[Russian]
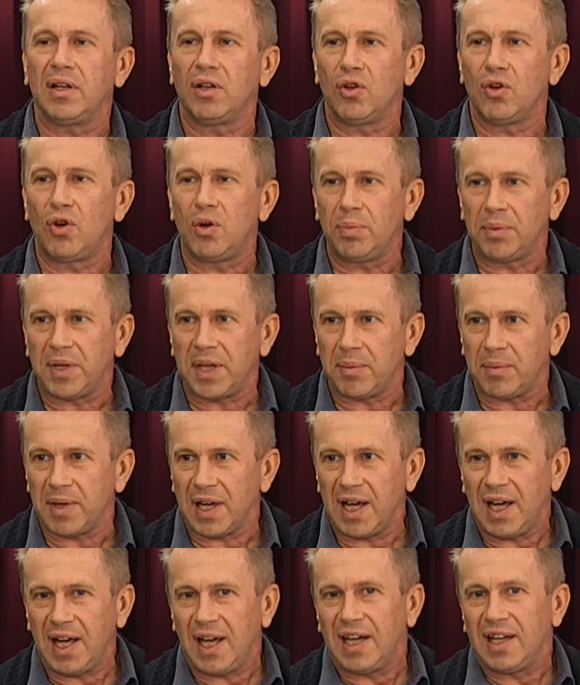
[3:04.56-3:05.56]

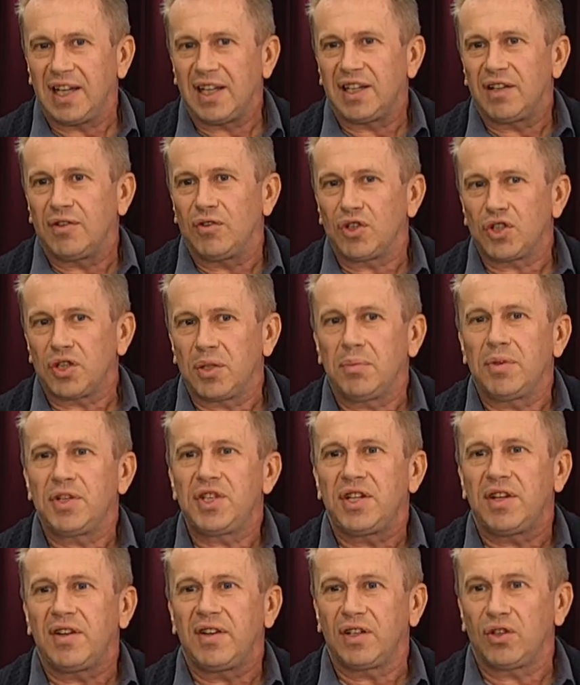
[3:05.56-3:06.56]
ломкими, для того, чтобы
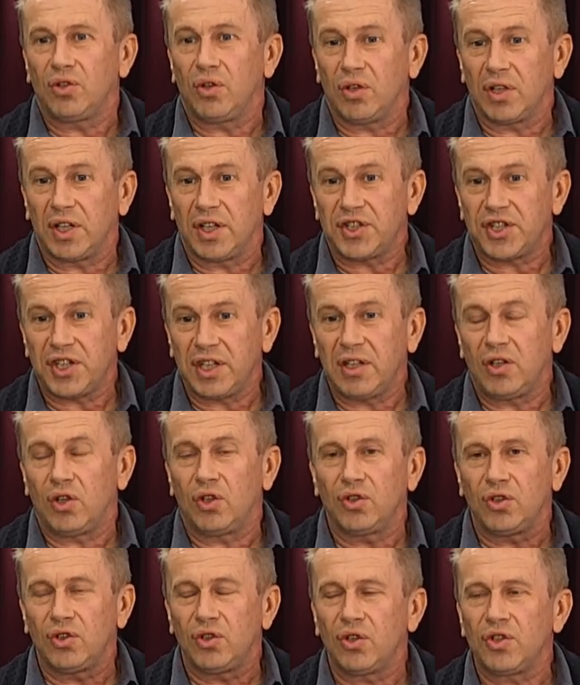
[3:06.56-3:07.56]
человек долго жил,
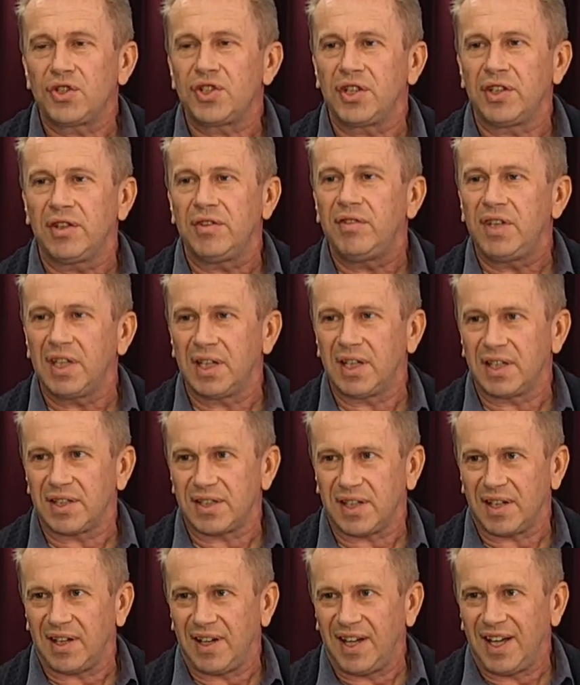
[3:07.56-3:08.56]
он должен
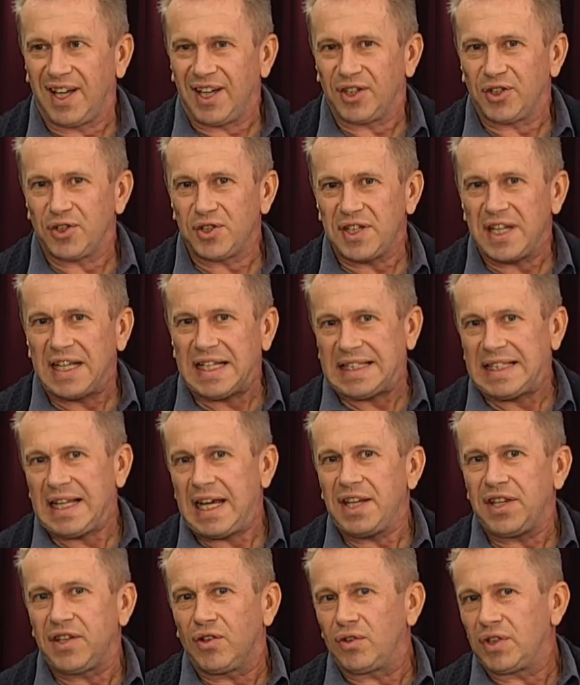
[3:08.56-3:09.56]
двигаться. То есть,
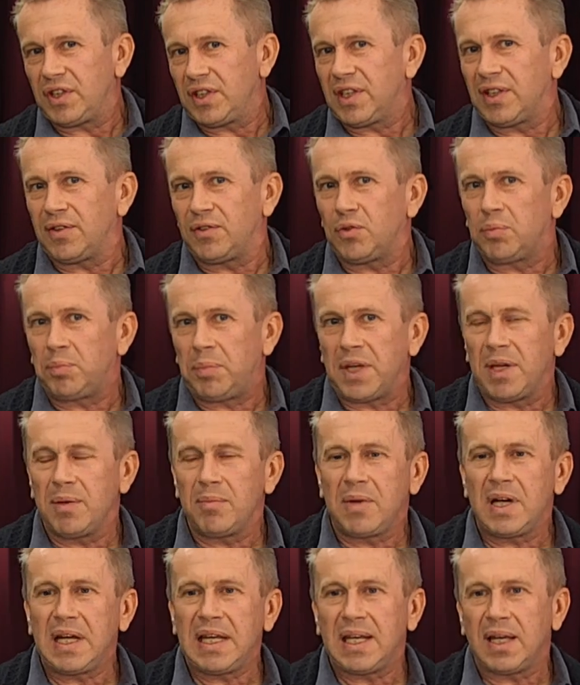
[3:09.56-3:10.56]
знаете, вот это вот
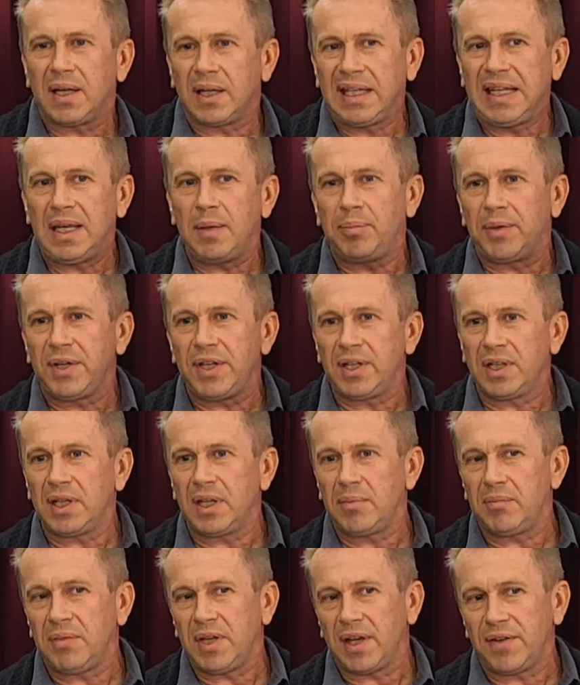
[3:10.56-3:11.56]
понимание
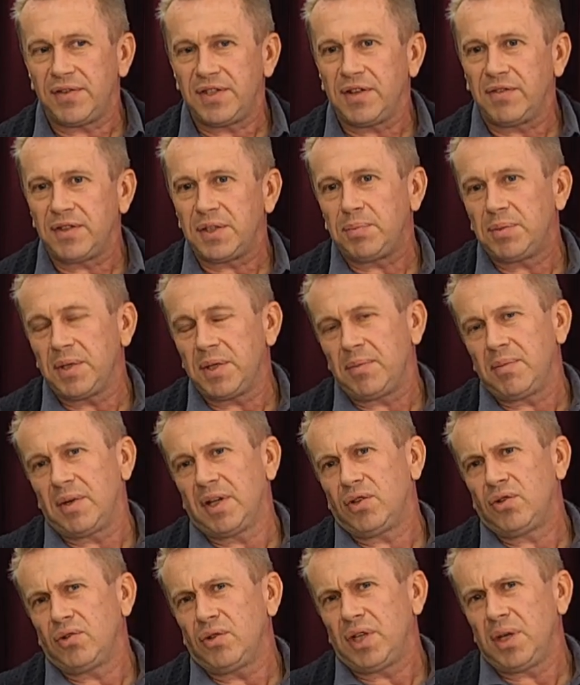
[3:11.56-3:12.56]
гиподинамия. Все
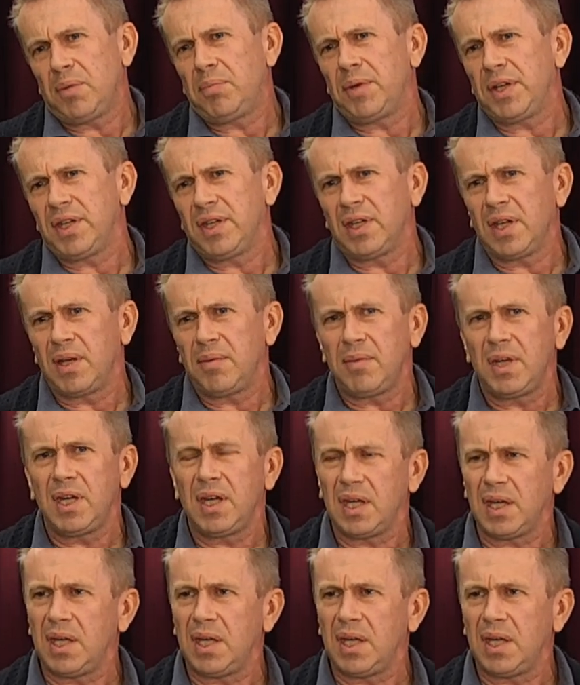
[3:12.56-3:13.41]
воспринимают, ну, гиподинамия, и